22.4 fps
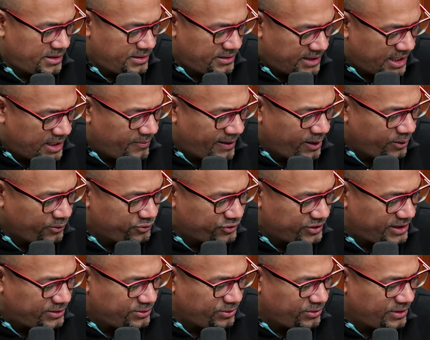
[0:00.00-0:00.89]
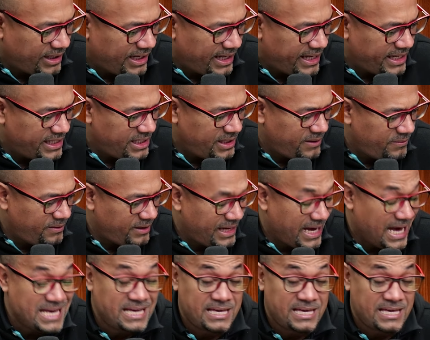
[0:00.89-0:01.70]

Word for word: del baloncesto de la NBA.